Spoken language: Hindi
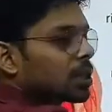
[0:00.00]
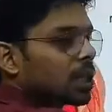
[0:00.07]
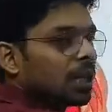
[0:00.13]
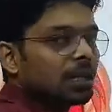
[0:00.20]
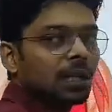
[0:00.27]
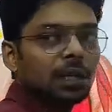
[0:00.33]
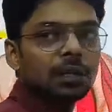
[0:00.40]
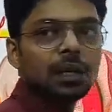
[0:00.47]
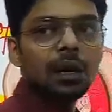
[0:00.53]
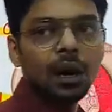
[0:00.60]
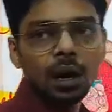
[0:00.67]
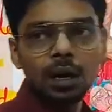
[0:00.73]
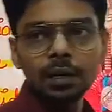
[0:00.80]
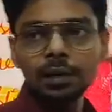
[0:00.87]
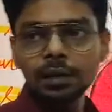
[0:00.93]
से चले जाता है
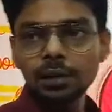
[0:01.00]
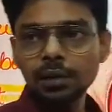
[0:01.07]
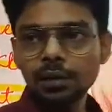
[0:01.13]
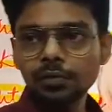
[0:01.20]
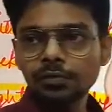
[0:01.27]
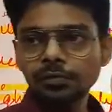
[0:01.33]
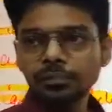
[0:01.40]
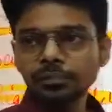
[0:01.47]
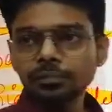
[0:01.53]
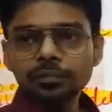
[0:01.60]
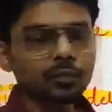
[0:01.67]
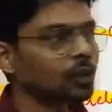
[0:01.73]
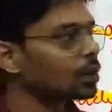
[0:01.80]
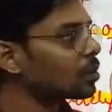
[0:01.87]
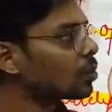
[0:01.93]
हार्ट की
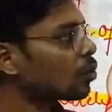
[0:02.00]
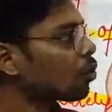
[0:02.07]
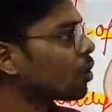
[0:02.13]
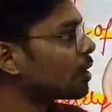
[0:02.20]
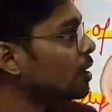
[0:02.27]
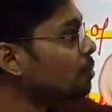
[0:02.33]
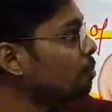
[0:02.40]
तरफ और